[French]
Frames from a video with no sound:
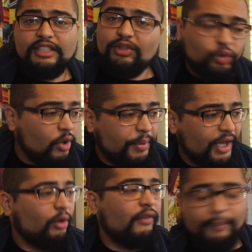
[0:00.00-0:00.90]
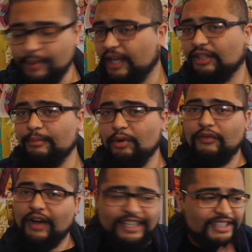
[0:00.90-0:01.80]
si on doit perdre, on va perdre, mais
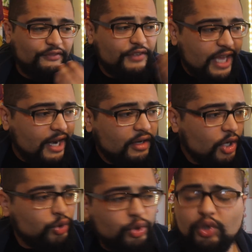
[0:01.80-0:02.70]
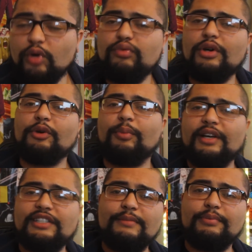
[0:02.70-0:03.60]
on va rester fidèle jusqu'au bout à nos
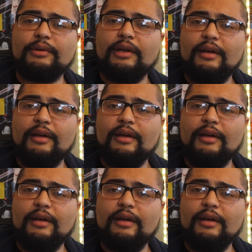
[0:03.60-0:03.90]
principes.